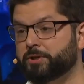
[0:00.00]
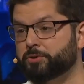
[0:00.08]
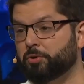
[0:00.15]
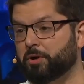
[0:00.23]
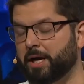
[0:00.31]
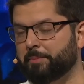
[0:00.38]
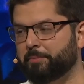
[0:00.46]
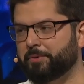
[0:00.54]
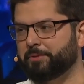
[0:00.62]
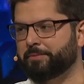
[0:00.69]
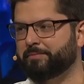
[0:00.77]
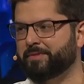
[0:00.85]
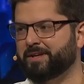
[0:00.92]
esos
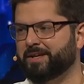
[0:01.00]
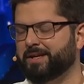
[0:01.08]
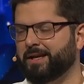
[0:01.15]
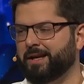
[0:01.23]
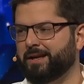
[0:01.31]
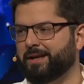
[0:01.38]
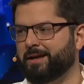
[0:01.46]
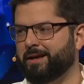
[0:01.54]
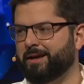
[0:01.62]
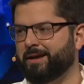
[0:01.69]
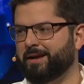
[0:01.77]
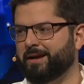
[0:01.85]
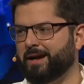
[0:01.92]
cambios
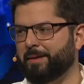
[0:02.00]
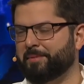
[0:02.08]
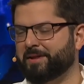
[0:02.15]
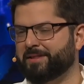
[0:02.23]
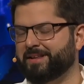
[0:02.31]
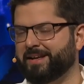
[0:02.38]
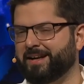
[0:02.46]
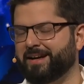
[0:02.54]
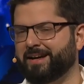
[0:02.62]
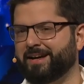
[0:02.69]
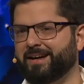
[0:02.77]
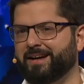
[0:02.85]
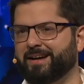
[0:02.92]
y aprender
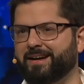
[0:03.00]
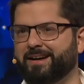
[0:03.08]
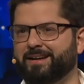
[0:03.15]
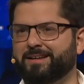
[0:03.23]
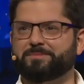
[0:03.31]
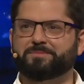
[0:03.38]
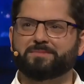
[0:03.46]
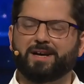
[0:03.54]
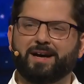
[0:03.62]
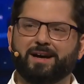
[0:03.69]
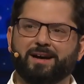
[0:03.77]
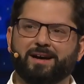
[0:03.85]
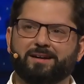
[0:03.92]
a,
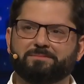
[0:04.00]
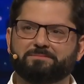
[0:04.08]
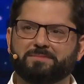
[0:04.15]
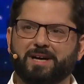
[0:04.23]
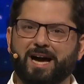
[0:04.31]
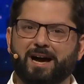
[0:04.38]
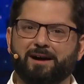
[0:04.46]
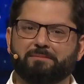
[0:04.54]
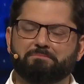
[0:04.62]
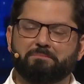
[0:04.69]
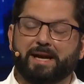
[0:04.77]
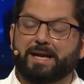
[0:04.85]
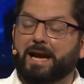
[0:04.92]
a,
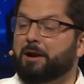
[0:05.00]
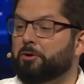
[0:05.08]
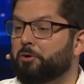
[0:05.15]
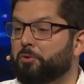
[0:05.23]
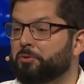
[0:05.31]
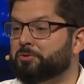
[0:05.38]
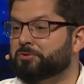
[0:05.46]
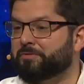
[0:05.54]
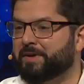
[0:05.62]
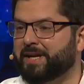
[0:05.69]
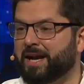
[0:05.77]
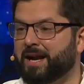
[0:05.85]
bailarlos juntos, bailar